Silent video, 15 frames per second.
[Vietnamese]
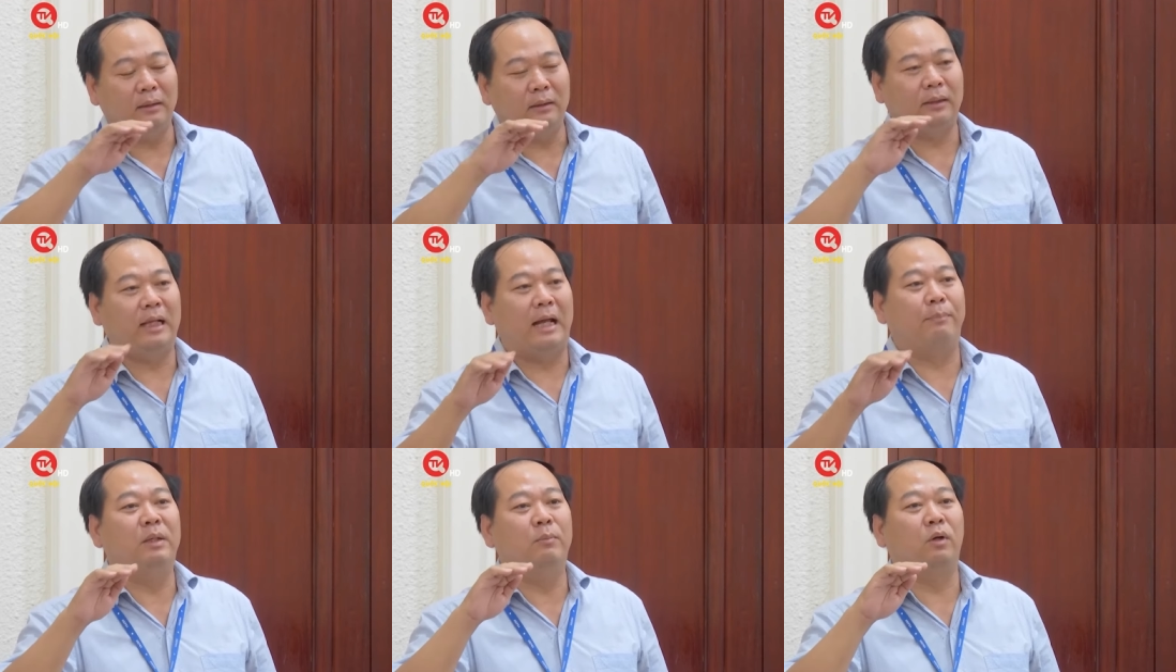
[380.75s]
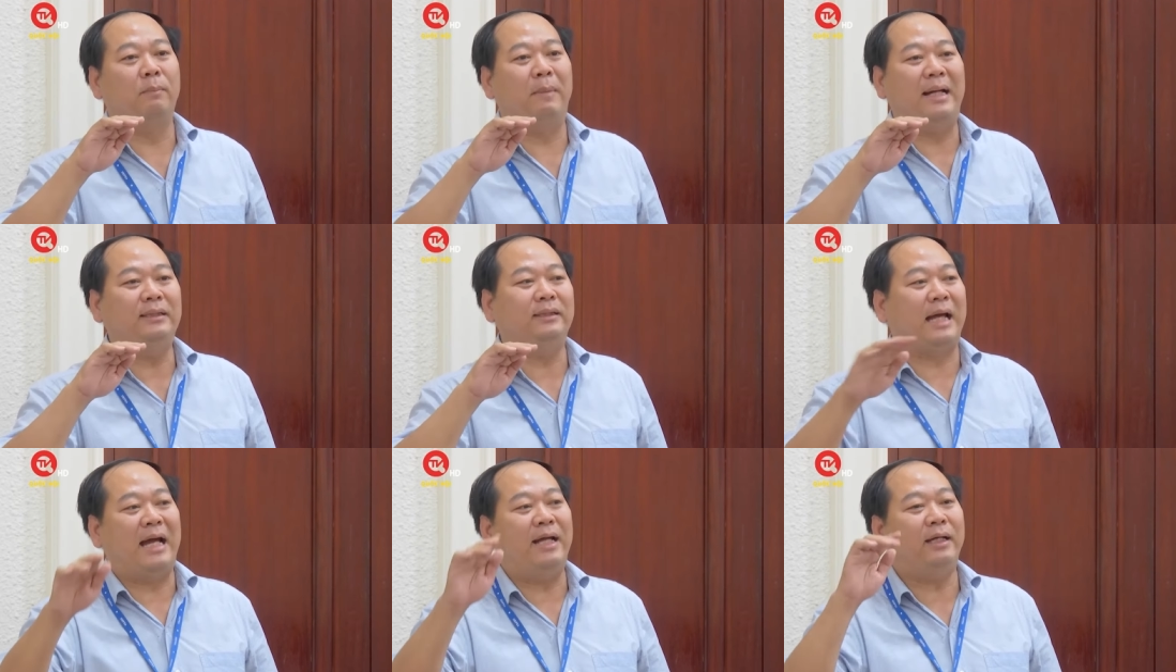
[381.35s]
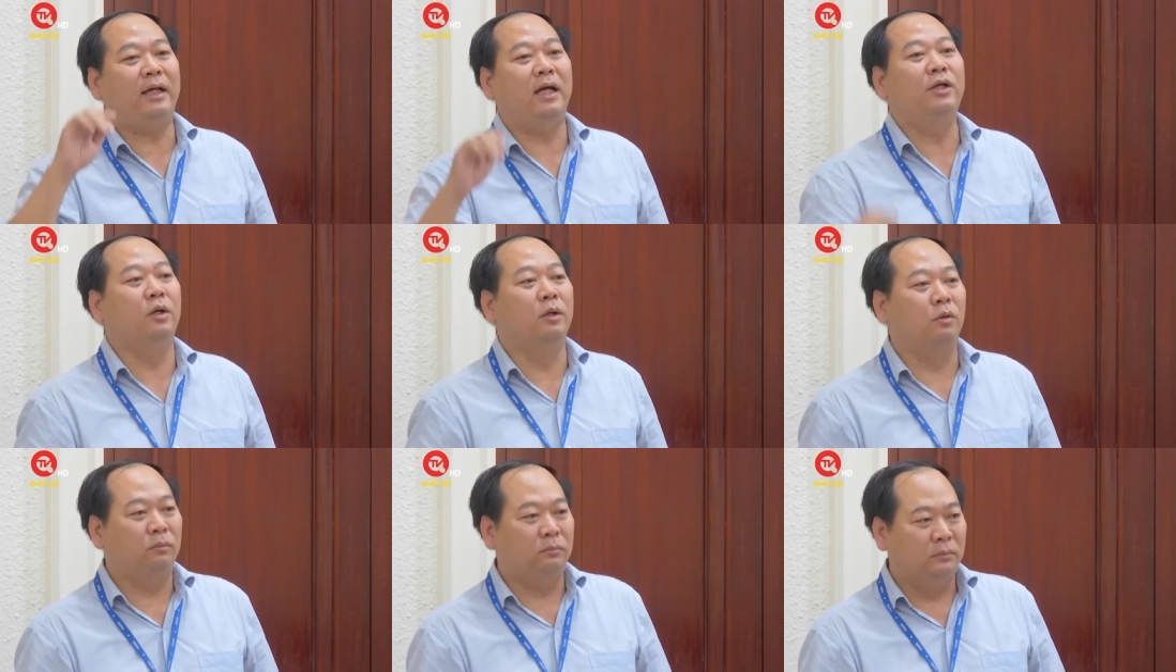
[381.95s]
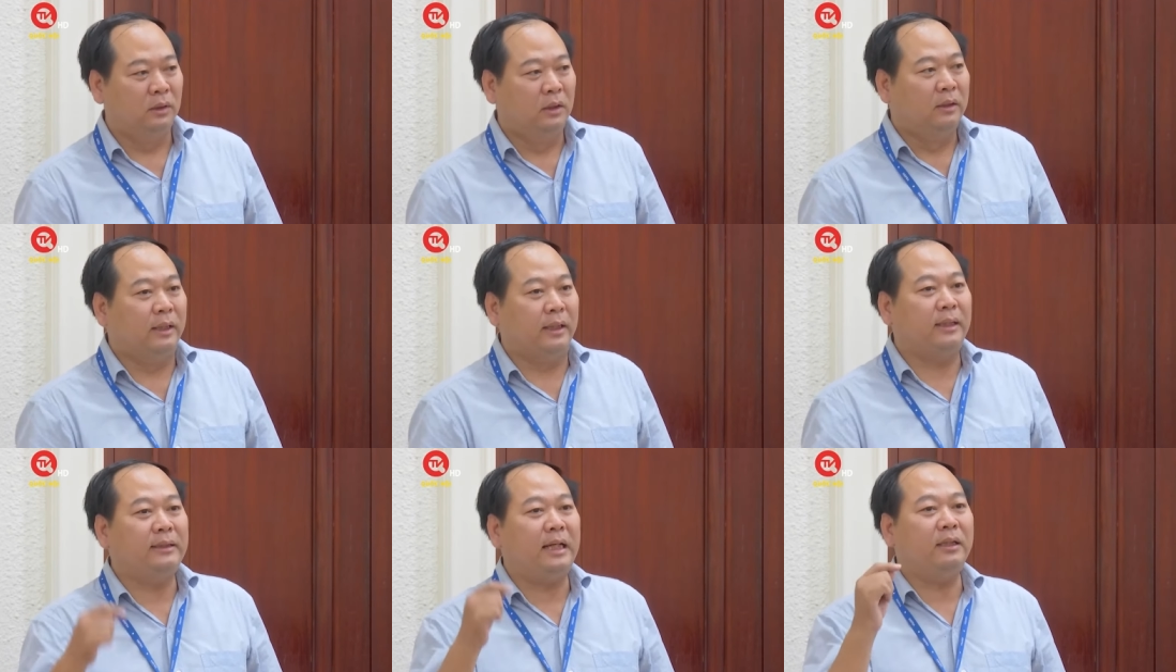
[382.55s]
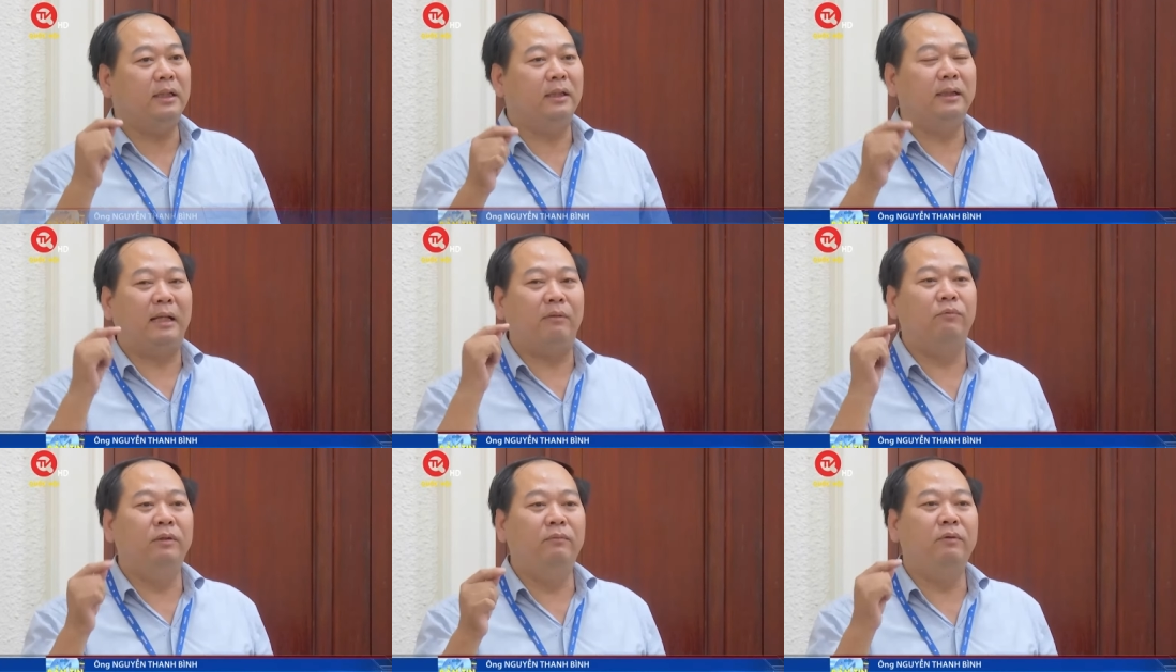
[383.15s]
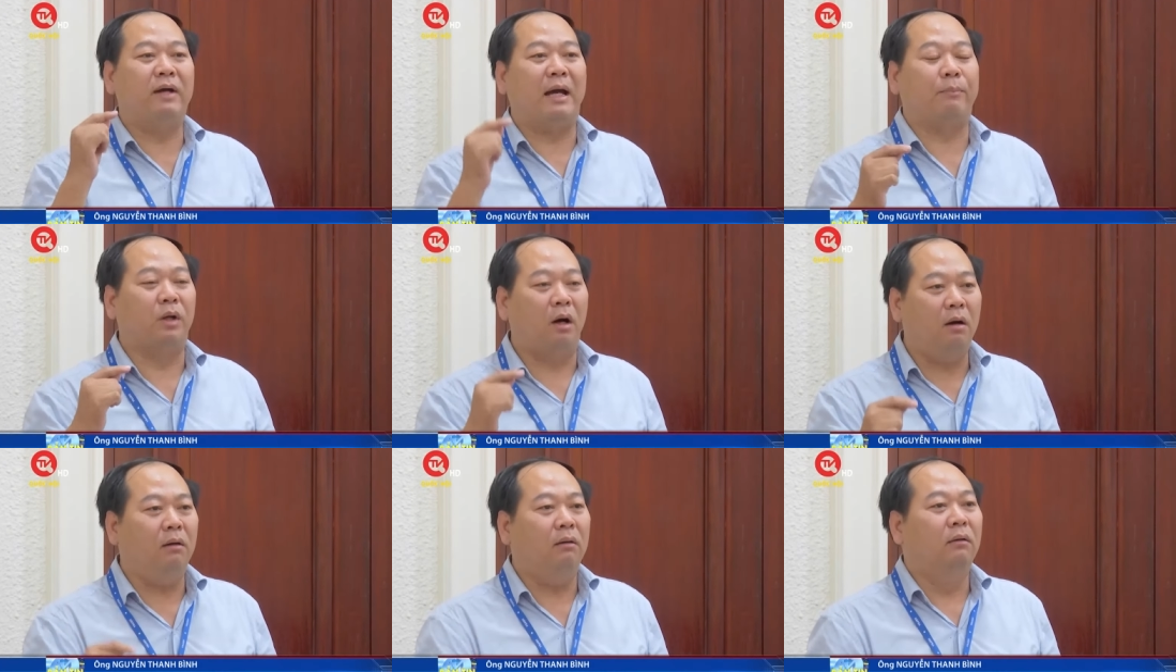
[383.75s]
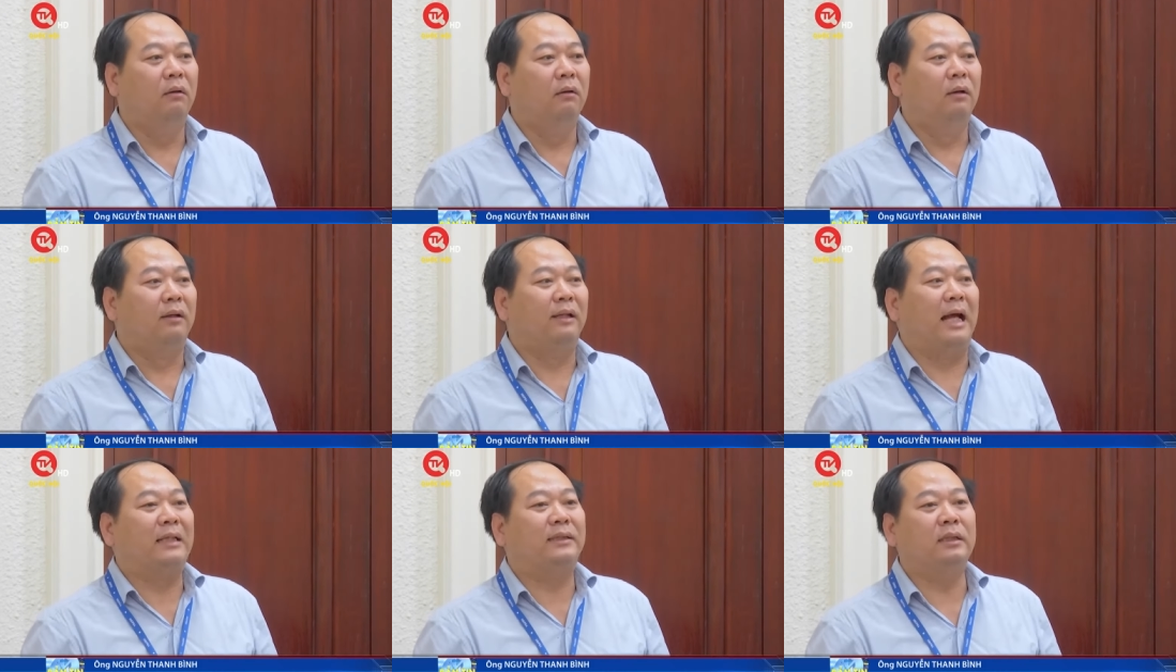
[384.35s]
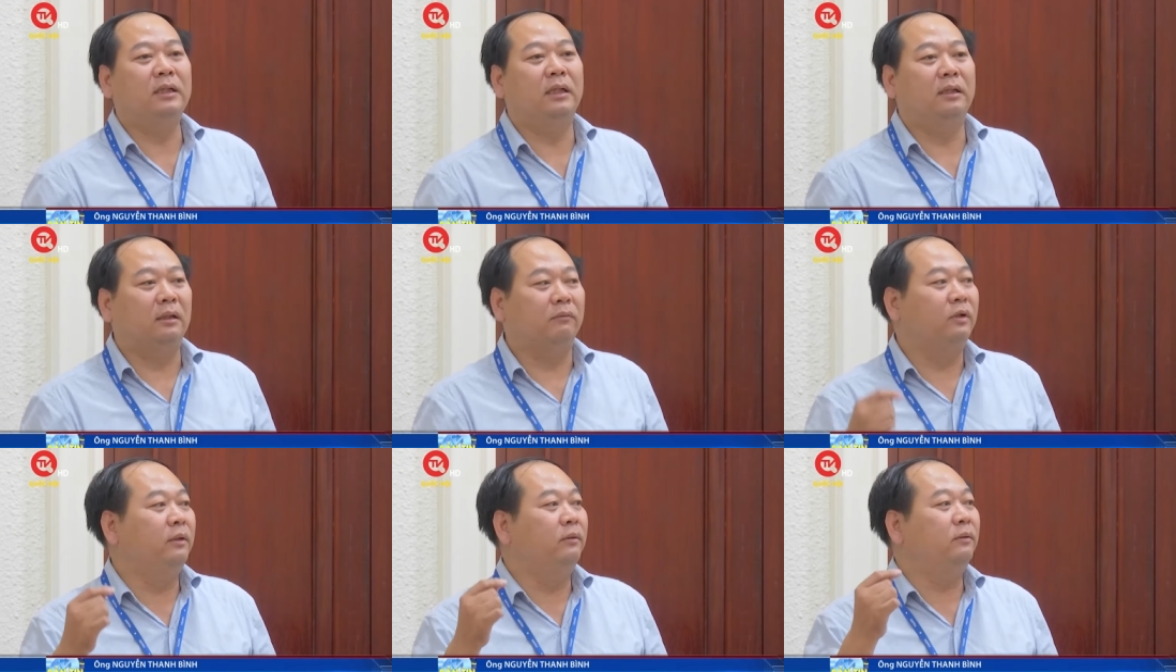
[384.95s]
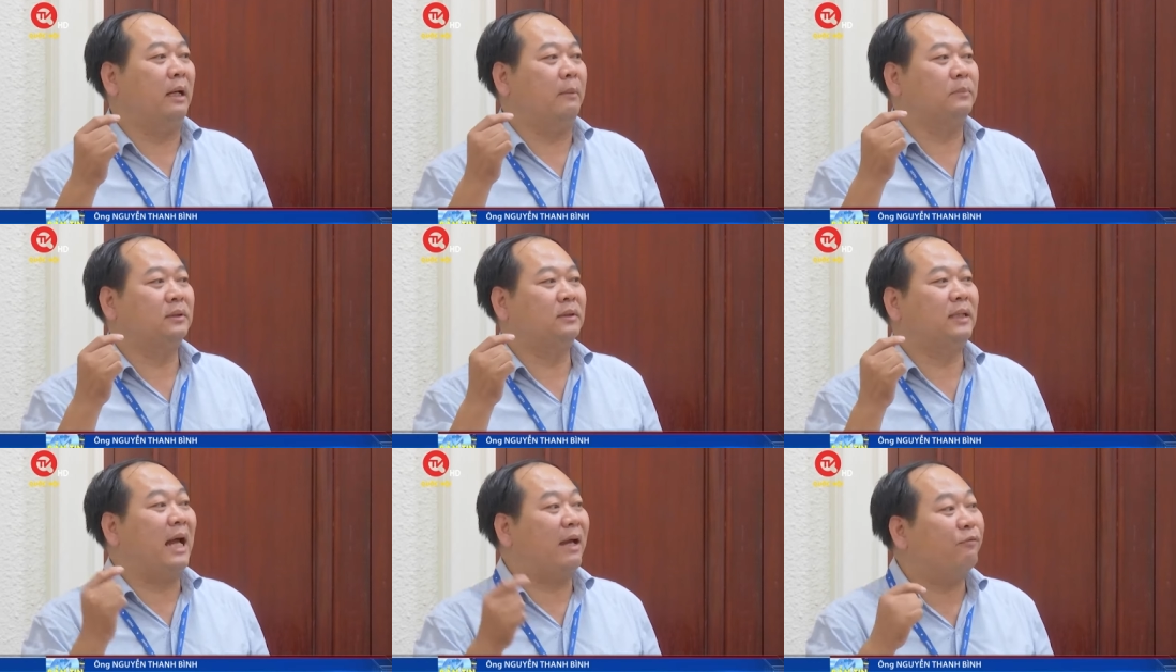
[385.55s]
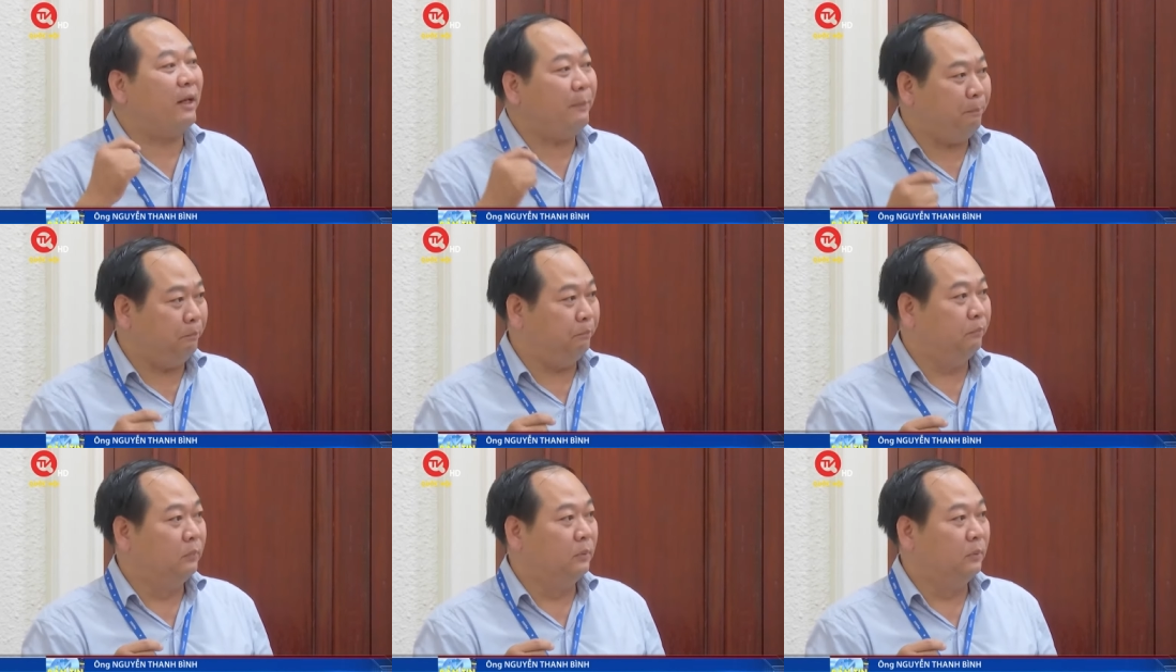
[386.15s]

làm thêm một cái mái trái kế vô, thì cái xác định hành vi vi phạm đó là xác định hành vi vi phạm sai phép,